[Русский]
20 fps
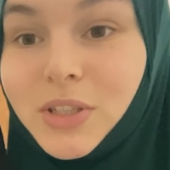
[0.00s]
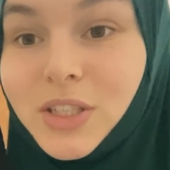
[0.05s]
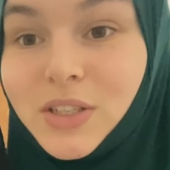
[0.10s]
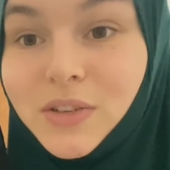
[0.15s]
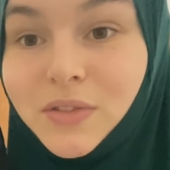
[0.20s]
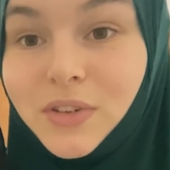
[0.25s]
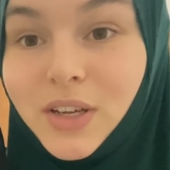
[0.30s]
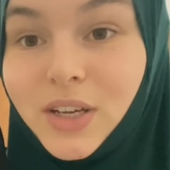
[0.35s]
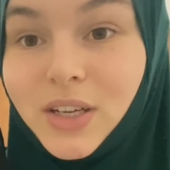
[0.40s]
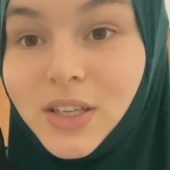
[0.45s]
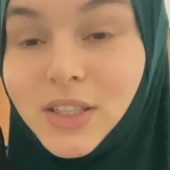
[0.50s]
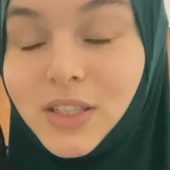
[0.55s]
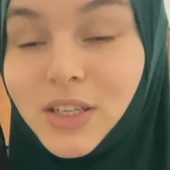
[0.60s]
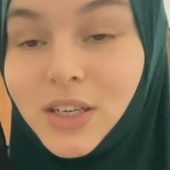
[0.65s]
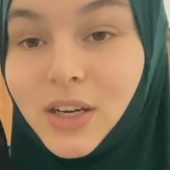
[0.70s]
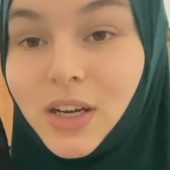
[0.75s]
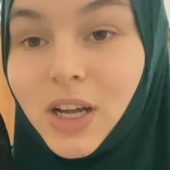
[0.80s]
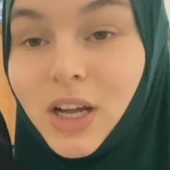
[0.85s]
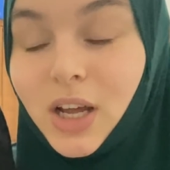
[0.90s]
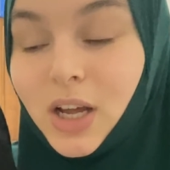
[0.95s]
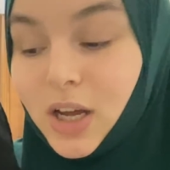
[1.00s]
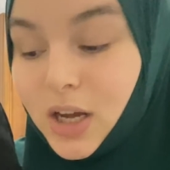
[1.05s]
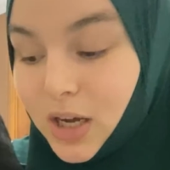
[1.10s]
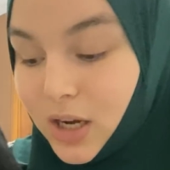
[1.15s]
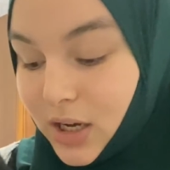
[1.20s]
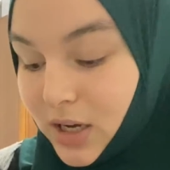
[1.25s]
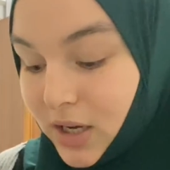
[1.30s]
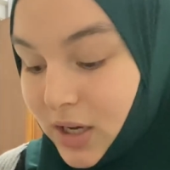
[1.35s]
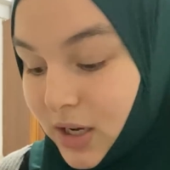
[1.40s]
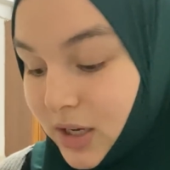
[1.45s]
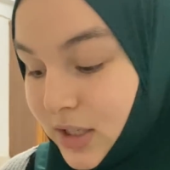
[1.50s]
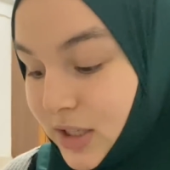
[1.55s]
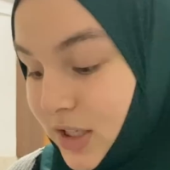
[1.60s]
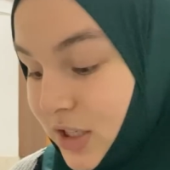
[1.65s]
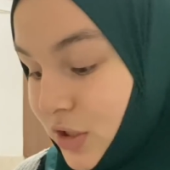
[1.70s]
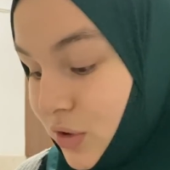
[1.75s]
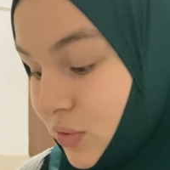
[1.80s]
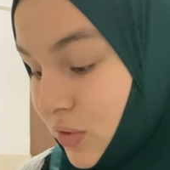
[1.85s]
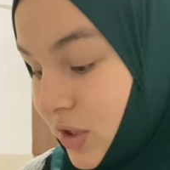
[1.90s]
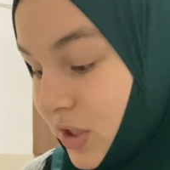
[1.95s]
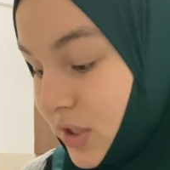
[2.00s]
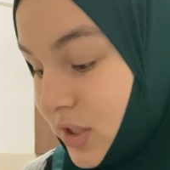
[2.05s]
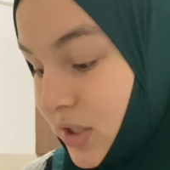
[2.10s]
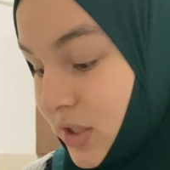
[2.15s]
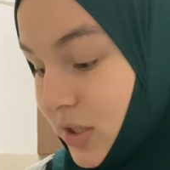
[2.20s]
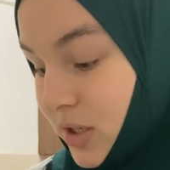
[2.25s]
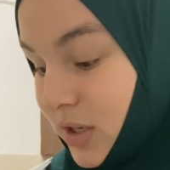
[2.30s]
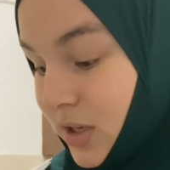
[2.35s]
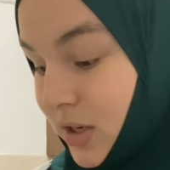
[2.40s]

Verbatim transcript: цвете. А, есть у нас